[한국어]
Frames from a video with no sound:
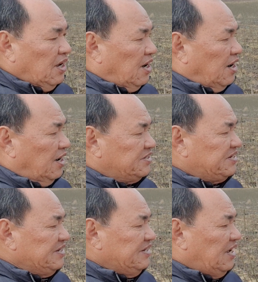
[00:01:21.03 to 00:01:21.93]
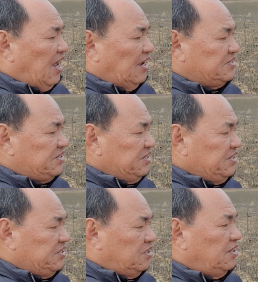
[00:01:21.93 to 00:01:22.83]
아, 신강
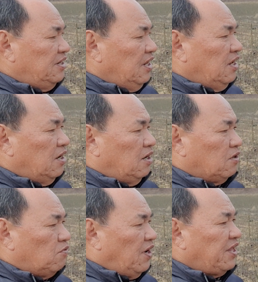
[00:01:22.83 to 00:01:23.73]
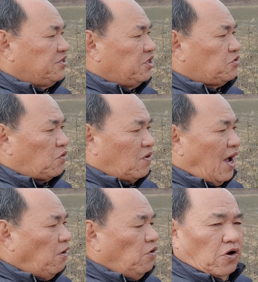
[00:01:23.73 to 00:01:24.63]
신이를
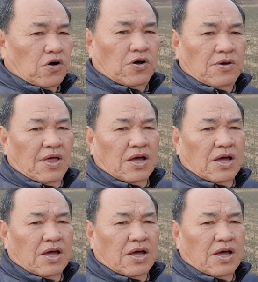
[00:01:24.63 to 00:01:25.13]
권해드리도록 하고요.